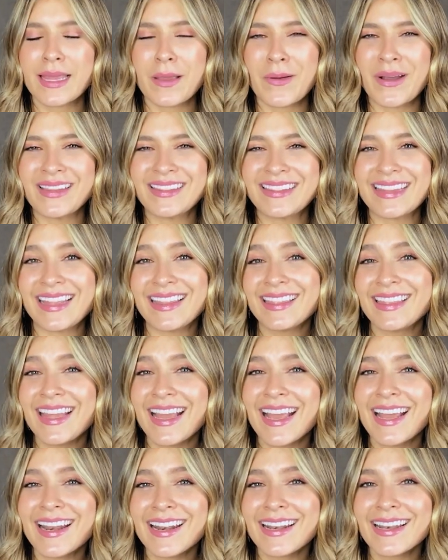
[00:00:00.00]
te va a
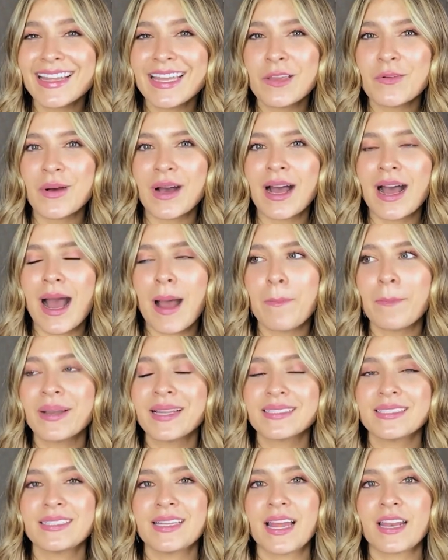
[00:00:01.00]
entender y va a
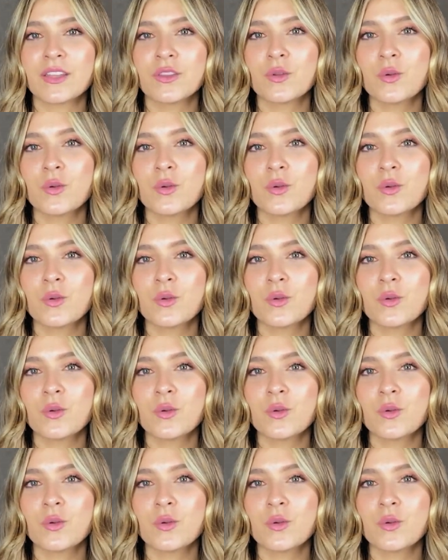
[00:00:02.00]
apreciar